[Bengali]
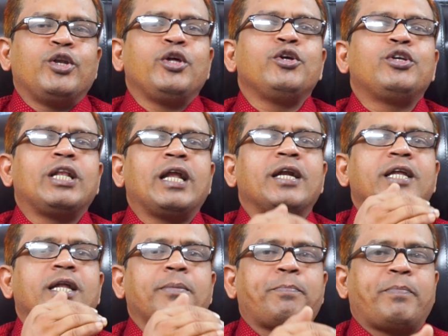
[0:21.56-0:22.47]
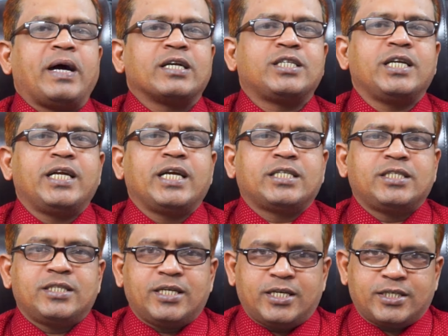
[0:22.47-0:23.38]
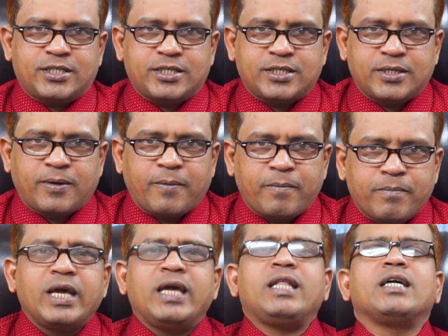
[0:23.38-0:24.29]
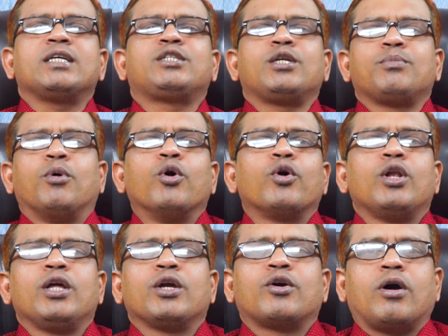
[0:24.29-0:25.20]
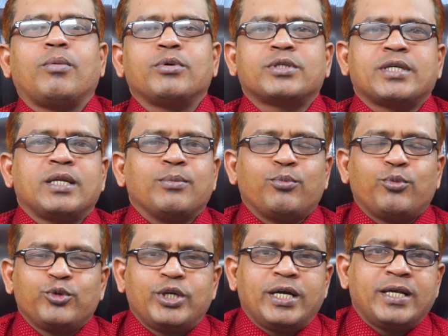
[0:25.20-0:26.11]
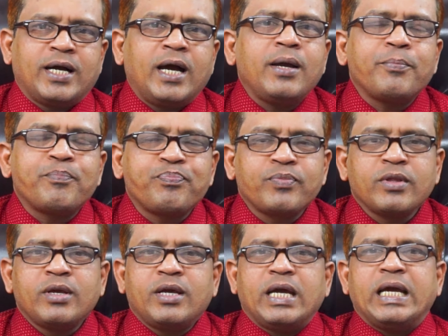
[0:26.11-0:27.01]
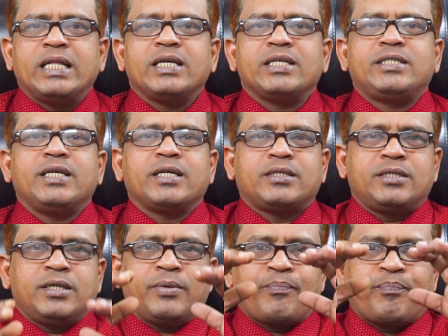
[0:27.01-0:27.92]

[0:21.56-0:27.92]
নিউজিল্যান্ডের পাশের একটি দেশ এই দেশটির ভৌগোলিক অবস্থানে বোঝা যায় এই দেশটি একটি